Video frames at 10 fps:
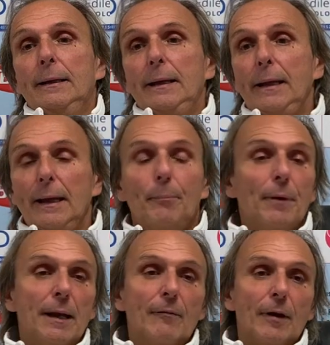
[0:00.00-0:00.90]
e
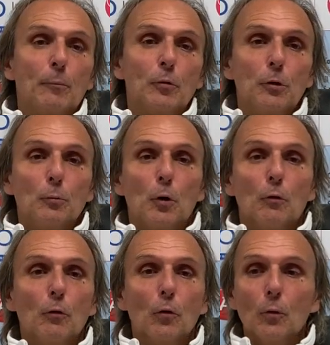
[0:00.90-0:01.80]
appena avremo di
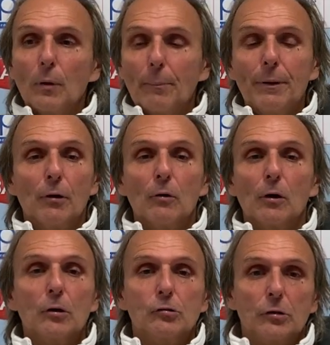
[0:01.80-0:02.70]
nuovo una piccola
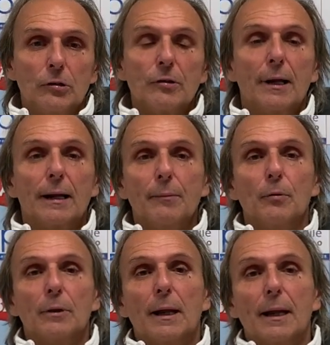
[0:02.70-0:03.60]
occasione cercare di
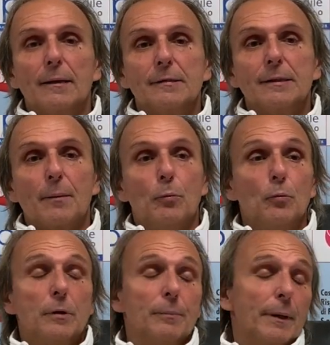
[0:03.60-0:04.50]
portare a casa i tre
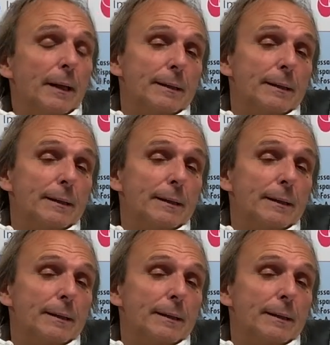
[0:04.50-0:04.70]
punti perché i